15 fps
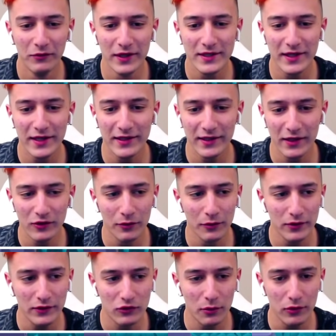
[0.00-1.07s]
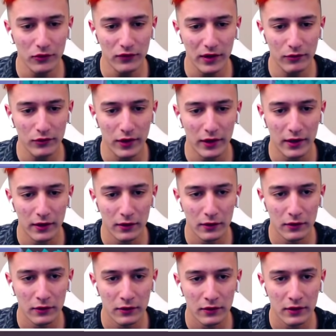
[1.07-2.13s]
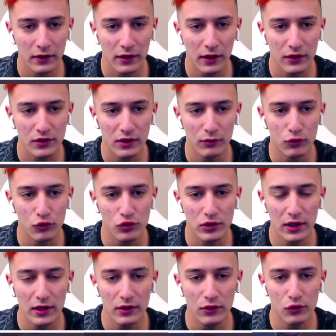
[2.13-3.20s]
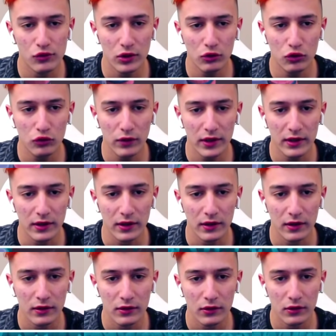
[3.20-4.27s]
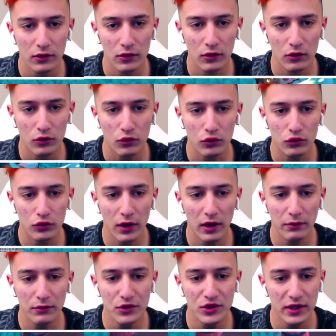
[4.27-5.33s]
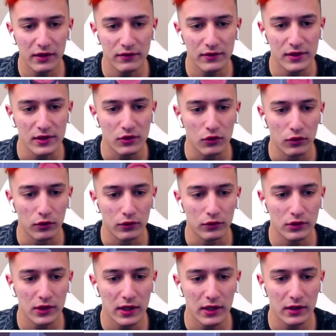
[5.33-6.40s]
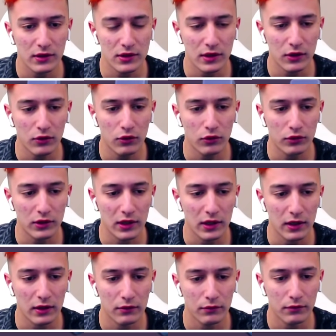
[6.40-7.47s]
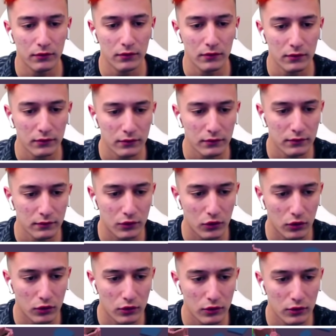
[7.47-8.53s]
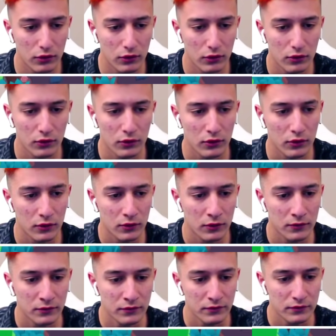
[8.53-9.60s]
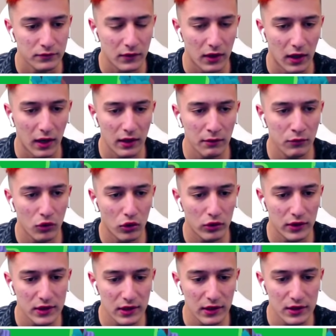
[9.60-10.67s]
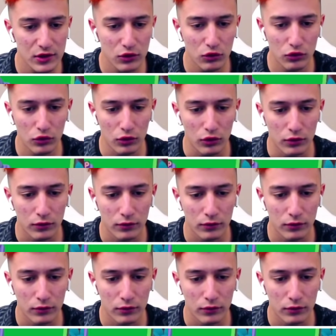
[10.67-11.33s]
Nasıl harita lan? Robot, robot var burada. Çalın üstte, üstte kutu vardı. Kutuyu almış şerefsiz kolt. Şey işte ne koltu ya. Brok. Hain Brok nasıl alırsın kutuyu?